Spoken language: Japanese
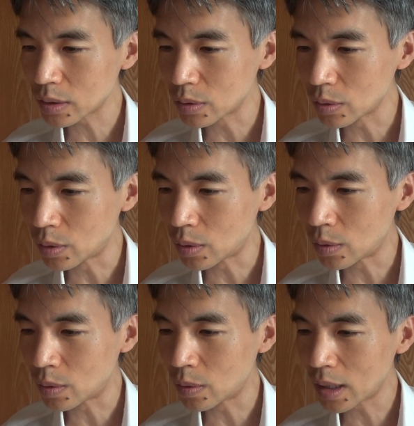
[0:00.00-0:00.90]
する
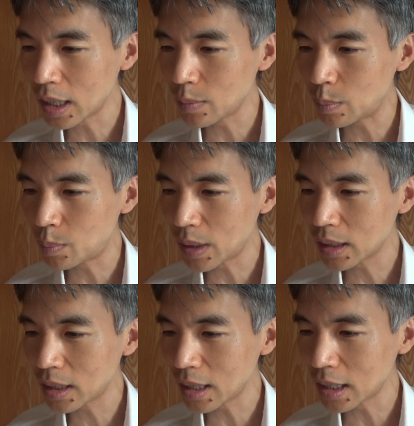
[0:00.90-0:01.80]
方法が一
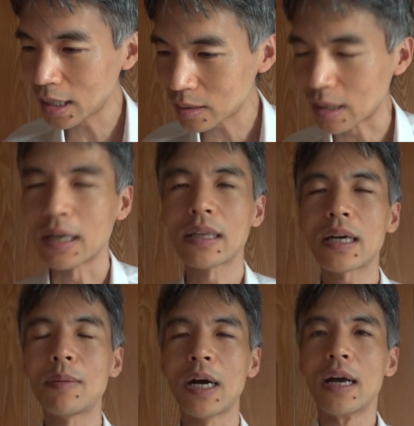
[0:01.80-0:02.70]
般的ですが
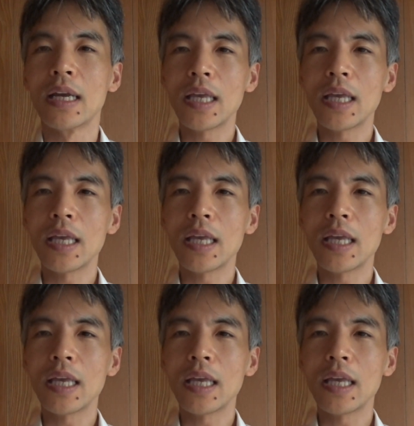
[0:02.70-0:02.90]
だからまあ